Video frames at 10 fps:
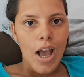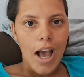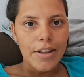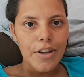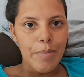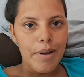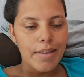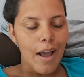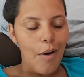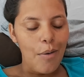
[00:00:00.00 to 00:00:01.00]
a
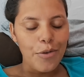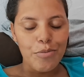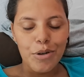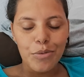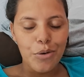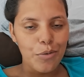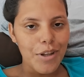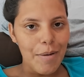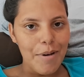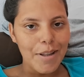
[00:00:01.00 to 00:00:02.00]
diabetes tá ótima, não tô com
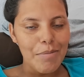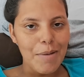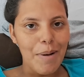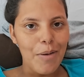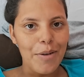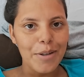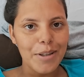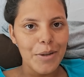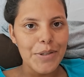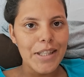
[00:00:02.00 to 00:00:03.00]
diabetes mais, pra glória de
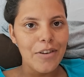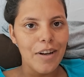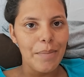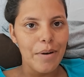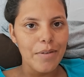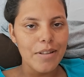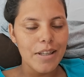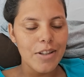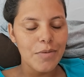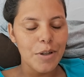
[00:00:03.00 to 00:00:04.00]
Deus, como eu falei pra
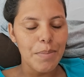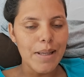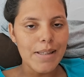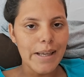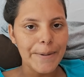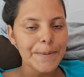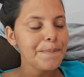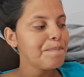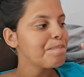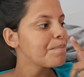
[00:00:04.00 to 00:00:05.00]
vocês no vídeo passado.
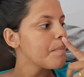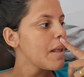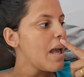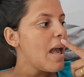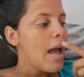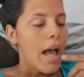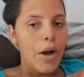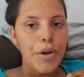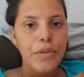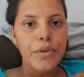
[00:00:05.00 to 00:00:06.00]

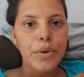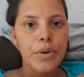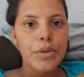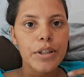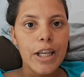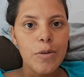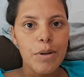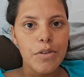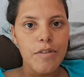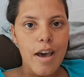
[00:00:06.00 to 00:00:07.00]
Agora eu vou tirar a
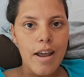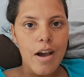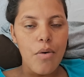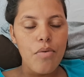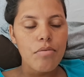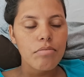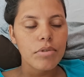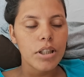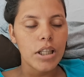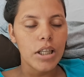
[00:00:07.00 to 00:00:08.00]
roupa do varal,
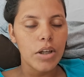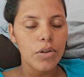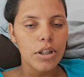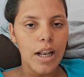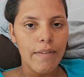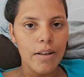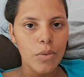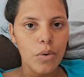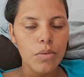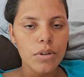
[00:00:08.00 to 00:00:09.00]
que eu tinha
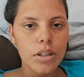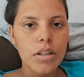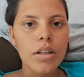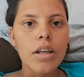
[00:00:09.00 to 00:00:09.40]
lavado ontem.